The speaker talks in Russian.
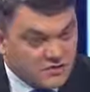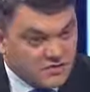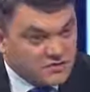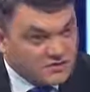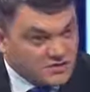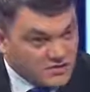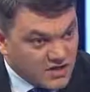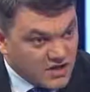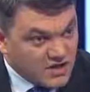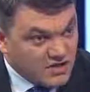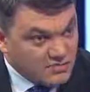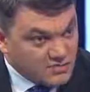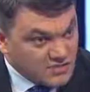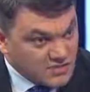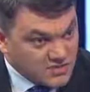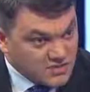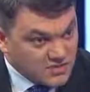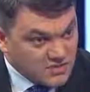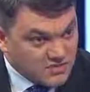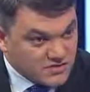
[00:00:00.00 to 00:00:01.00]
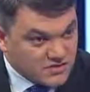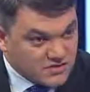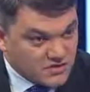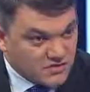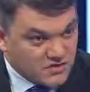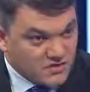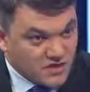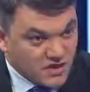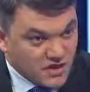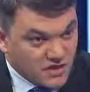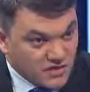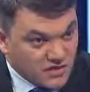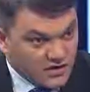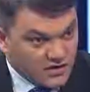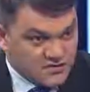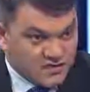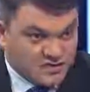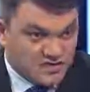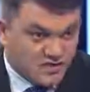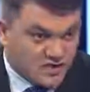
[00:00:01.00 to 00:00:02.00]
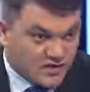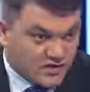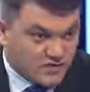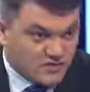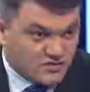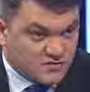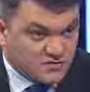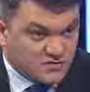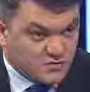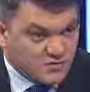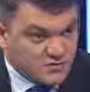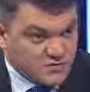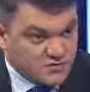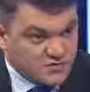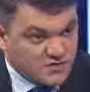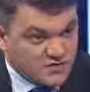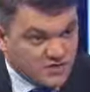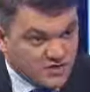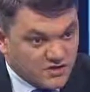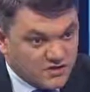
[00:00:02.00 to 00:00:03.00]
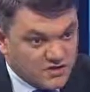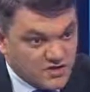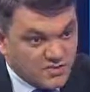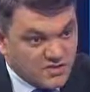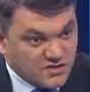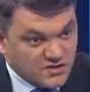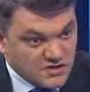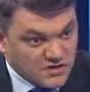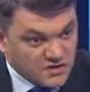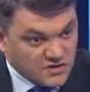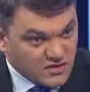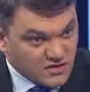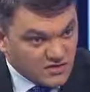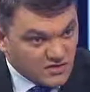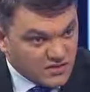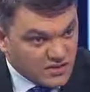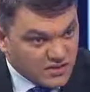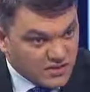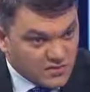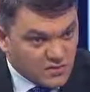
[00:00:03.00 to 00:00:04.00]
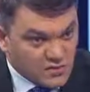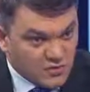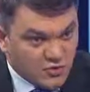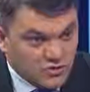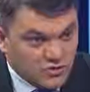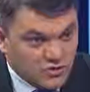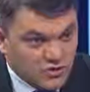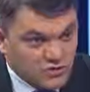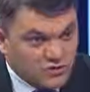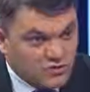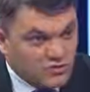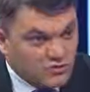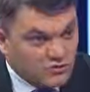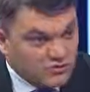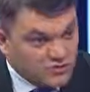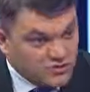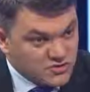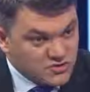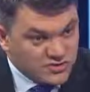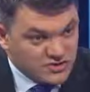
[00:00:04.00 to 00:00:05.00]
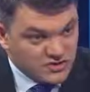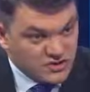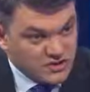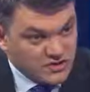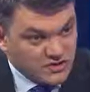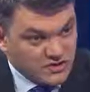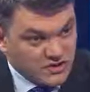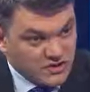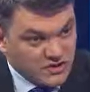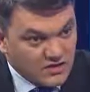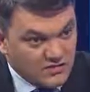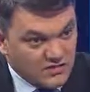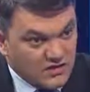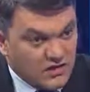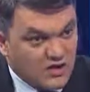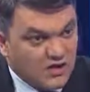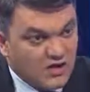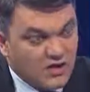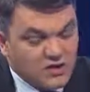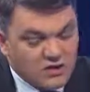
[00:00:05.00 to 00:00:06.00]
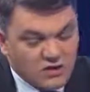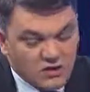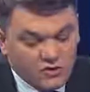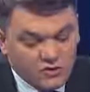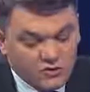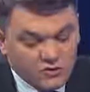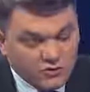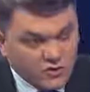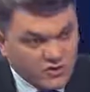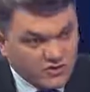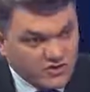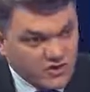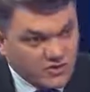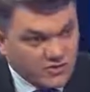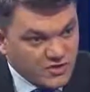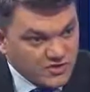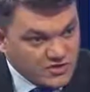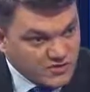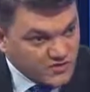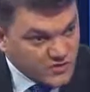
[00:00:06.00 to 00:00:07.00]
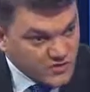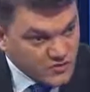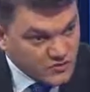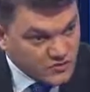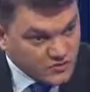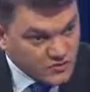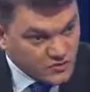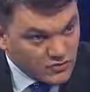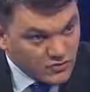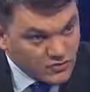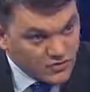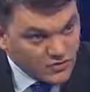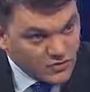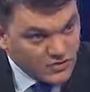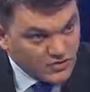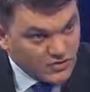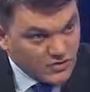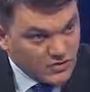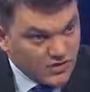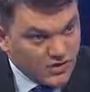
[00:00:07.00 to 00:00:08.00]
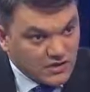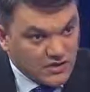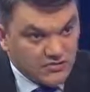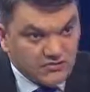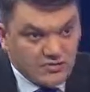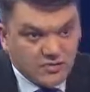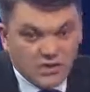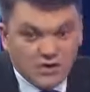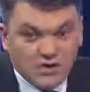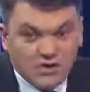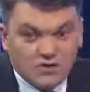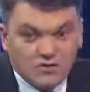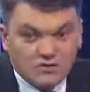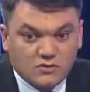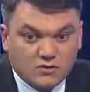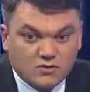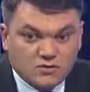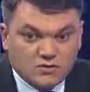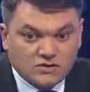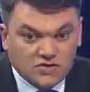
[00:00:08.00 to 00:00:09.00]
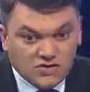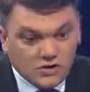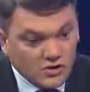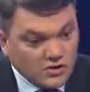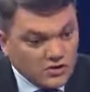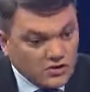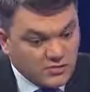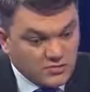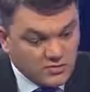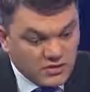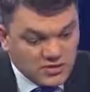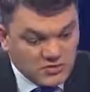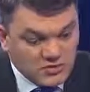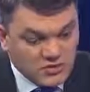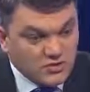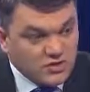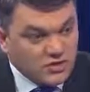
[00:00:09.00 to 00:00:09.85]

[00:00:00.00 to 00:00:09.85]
языке объяснить, угу. как казахстанец может стать стипендиантом программы «Балашак»? Что он должен знать для этого? Какой уровень образования у него должен быть для этого? Должен ли иметь он